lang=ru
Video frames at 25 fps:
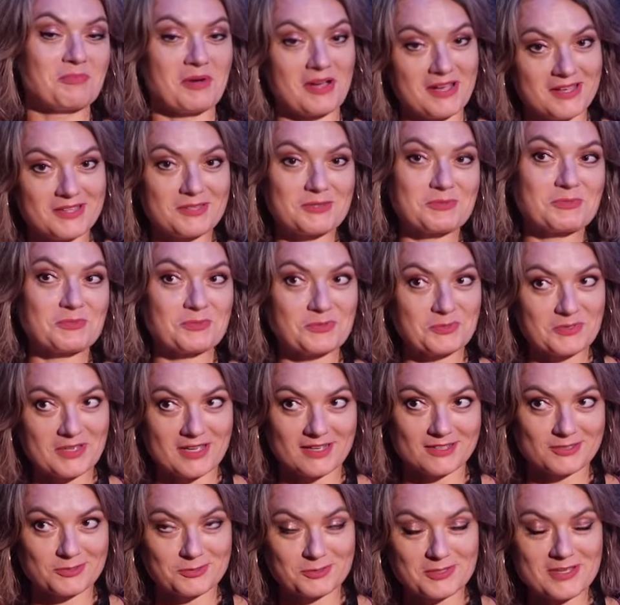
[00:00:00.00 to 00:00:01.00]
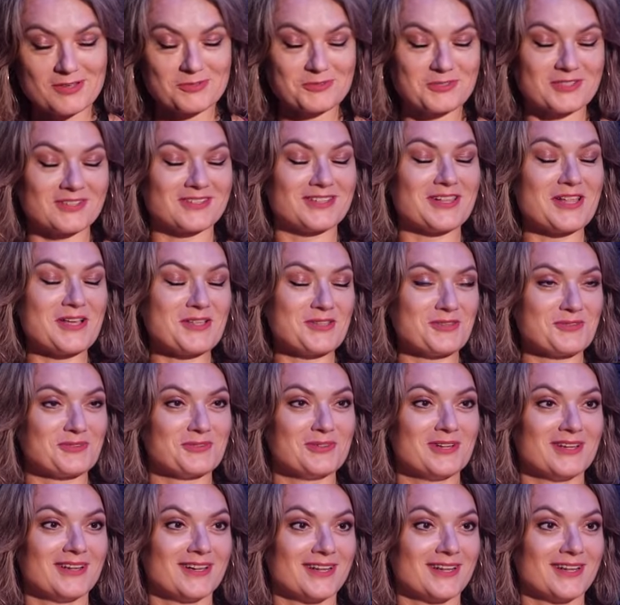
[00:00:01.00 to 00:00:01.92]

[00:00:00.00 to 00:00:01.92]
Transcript: поэтому я туда вот и клоню,